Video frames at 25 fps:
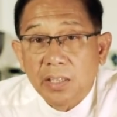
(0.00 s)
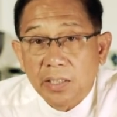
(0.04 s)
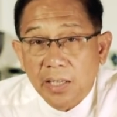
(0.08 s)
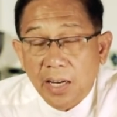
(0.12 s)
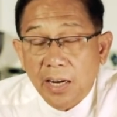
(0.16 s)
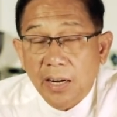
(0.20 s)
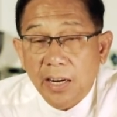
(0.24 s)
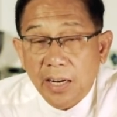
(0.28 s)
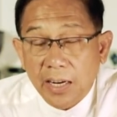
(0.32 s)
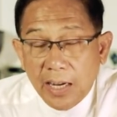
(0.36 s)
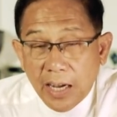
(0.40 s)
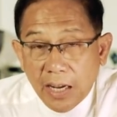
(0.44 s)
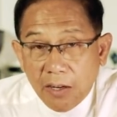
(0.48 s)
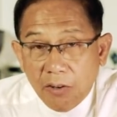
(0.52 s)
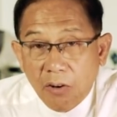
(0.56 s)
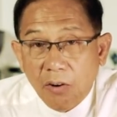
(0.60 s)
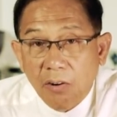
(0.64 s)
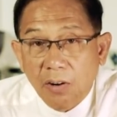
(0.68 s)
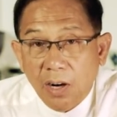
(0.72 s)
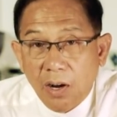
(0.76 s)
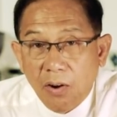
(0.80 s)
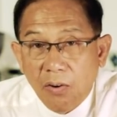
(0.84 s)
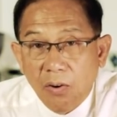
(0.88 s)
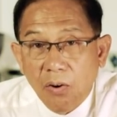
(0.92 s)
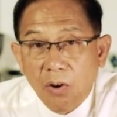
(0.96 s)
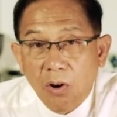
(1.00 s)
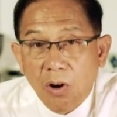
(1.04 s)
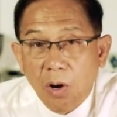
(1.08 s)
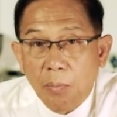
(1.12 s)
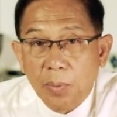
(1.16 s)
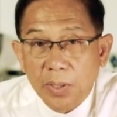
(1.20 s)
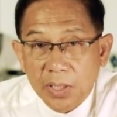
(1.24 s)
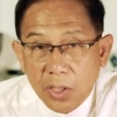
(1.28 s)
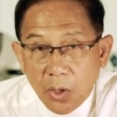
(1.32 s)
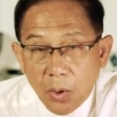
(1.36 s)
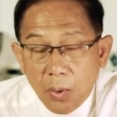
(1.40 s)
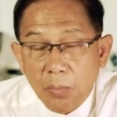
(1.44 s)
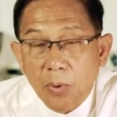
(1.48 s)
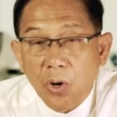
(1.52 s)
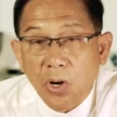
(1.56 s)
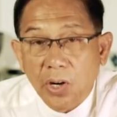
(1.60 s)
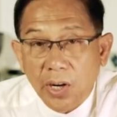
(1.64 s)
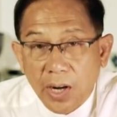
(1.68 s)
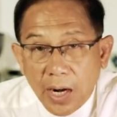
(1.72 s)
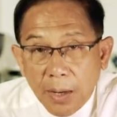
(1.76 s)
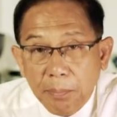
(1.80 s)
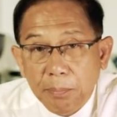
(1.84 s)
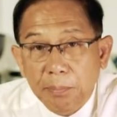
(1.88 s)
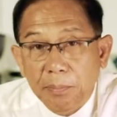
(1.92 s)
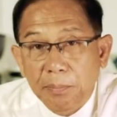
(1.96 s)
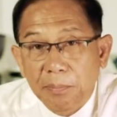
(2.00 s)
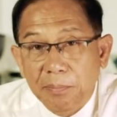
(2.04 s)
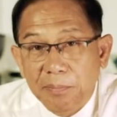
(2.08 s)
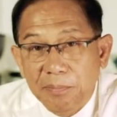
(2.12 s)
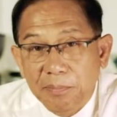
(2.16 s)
ในรายการของเรา ขอพระเจ้าอวยพรครับ